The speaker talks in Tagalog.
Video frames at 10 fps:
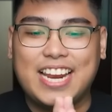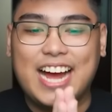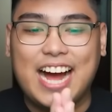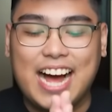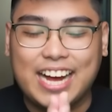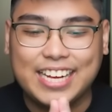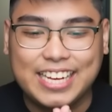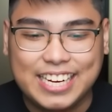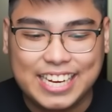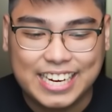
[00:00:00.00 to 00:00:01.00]
lang aking
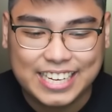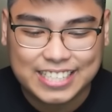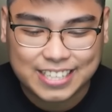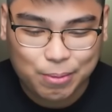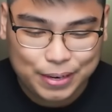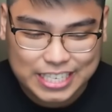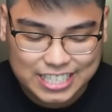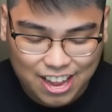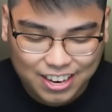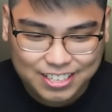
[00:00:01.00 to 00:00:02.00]
iniiling, dito,
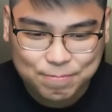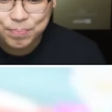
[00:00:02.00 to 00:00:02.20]
Preston!